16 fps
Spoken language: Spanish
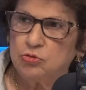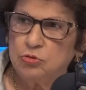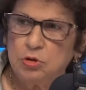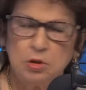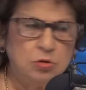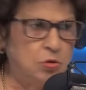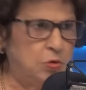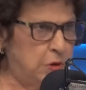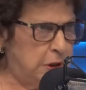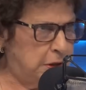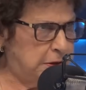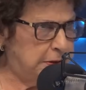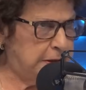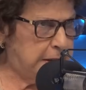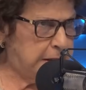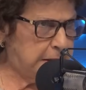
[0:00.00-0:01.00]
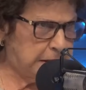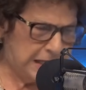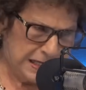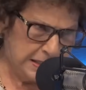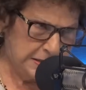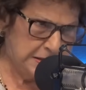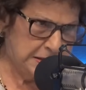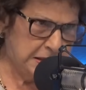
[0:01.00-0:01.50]
Unidos está,
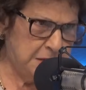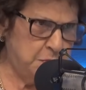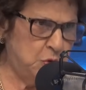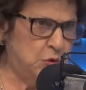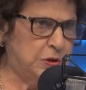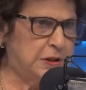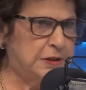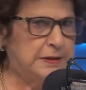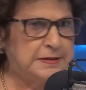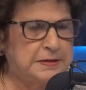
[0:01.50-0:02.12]
que es demócrata,